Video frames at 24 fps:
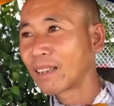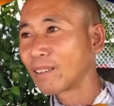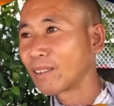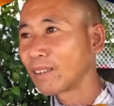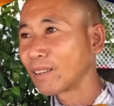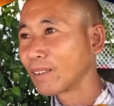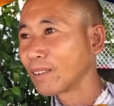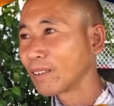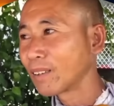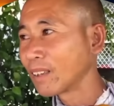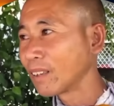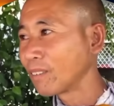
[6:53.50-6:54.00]
ạ? Dạ
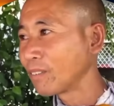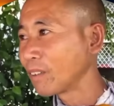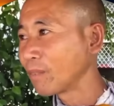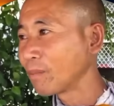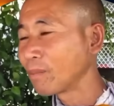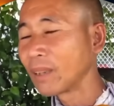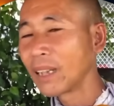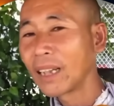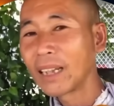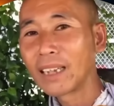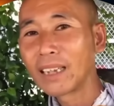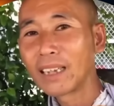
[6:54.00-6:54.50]
con có cái
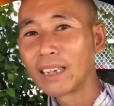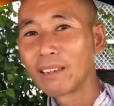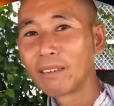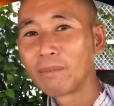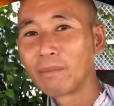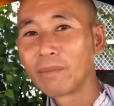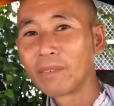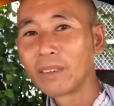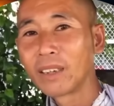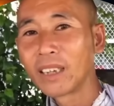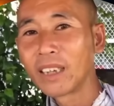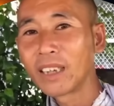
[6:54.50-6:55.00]
pháp danh là
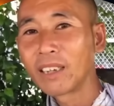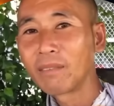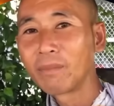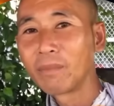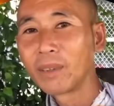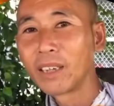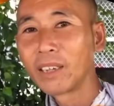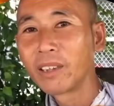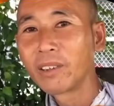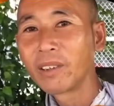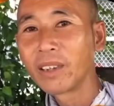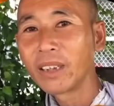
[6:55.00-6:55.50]
Thích
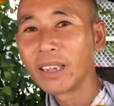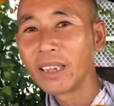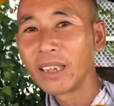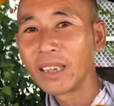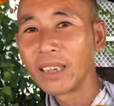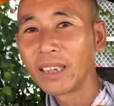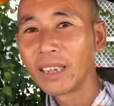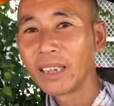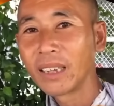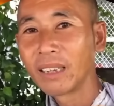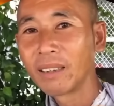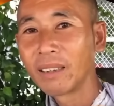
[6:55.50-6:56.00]
Minh Tuệ.
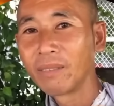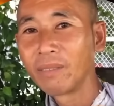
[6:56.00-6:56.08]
